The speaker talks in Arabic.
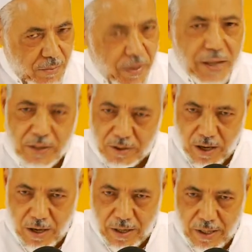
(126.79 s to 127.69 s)

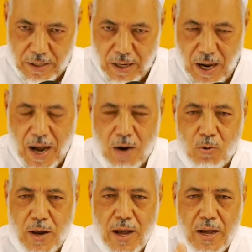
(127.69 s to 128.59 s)
باختصار
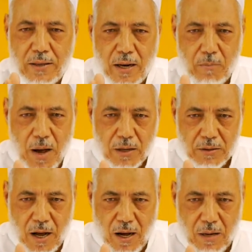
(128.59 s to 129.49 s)
حول هذا
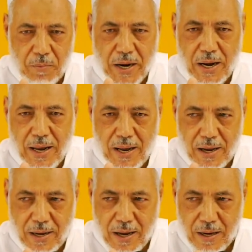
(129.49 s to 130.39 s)
المقطع من
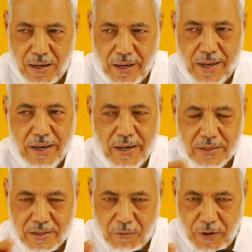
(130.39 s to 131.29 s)
الآية لكي
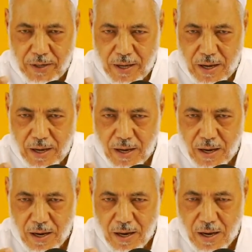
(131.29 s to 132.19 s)
نستفيد
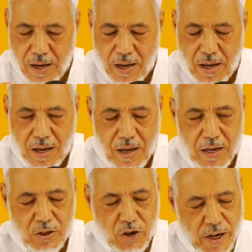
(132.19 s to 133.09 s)

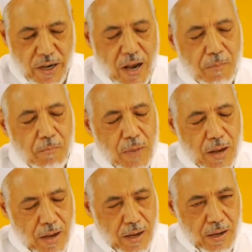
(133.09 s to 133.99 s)
شيئا
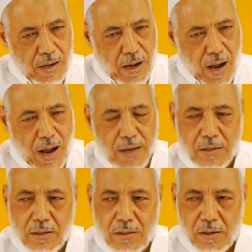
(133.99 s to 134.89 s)
ما
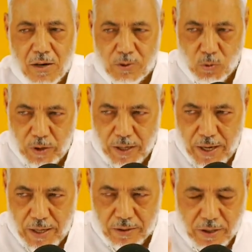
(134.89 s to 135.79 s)
عن رسول
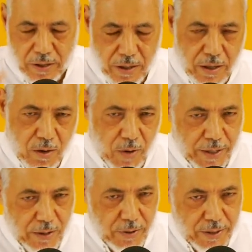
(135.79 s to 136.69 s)
الله صلى الله
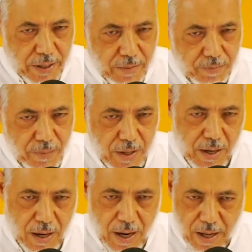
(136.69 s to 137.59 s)
عليه وسلم
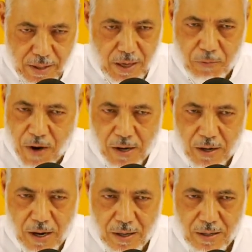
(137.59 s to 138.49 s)
هذه
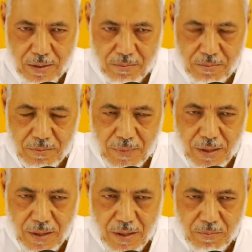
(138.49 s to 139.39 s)
فقرة
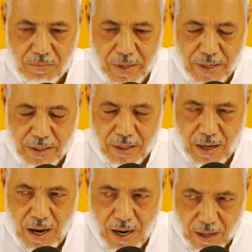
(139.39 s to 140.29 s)

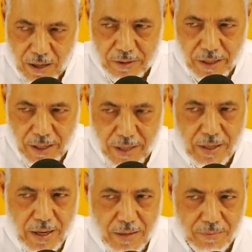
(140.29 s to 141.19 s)
من حلقة
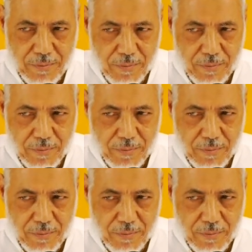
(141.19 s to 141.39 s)
الليلة